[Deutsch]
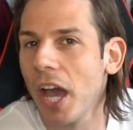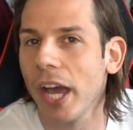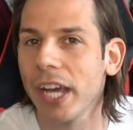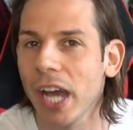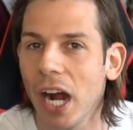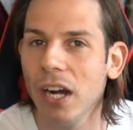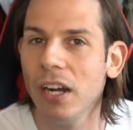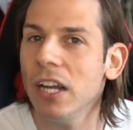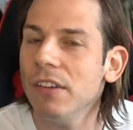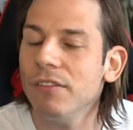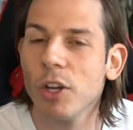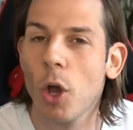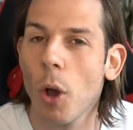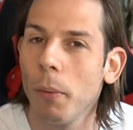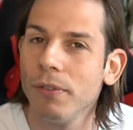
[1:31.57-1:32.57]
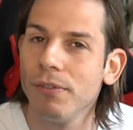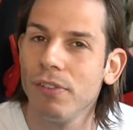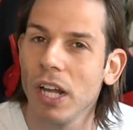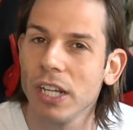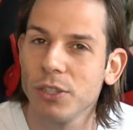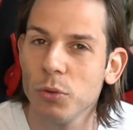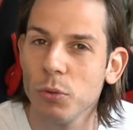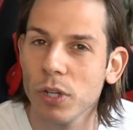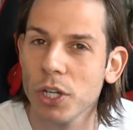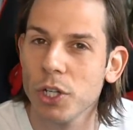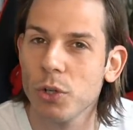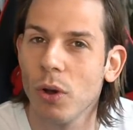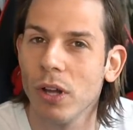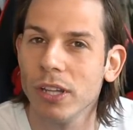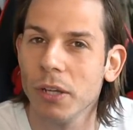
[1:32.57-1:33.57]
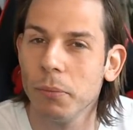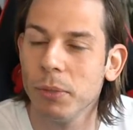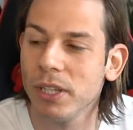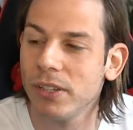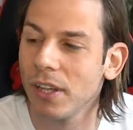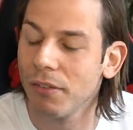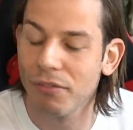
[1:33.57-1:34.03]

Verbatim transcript: ja egal, wir kommen vielleicht ungeschoren damit